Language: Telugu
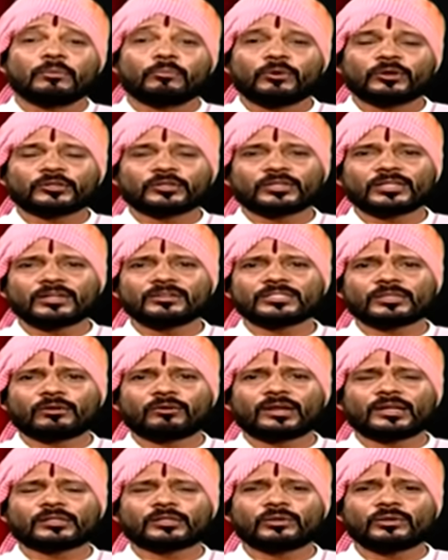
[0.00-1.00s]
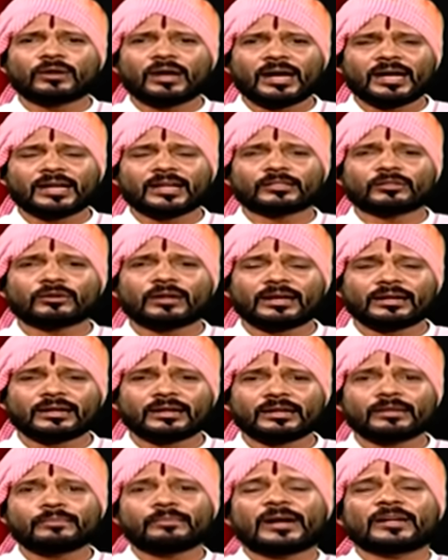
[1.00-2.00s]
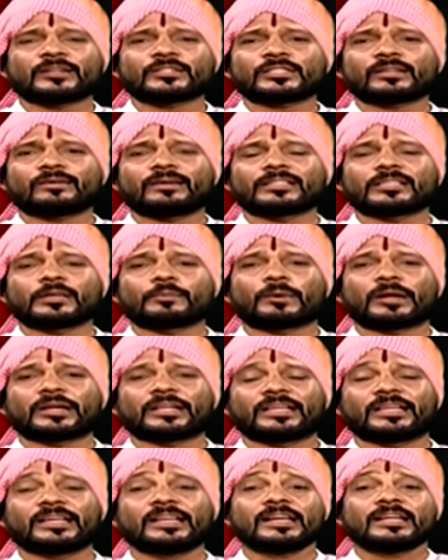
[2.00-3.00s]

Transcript: మొత్తం సవలతులు హాలతులు అన్నీ మారుస్తామని చెప్పని